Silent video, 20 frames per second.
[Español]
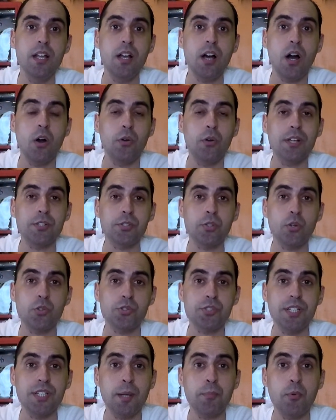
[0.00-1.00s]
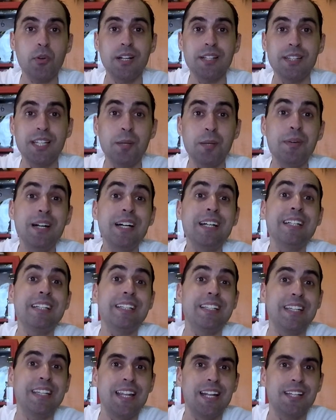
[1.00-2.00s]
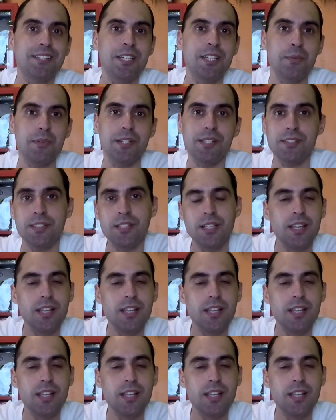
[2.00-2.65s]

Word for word: aunque solo sea por el tema de las llaves.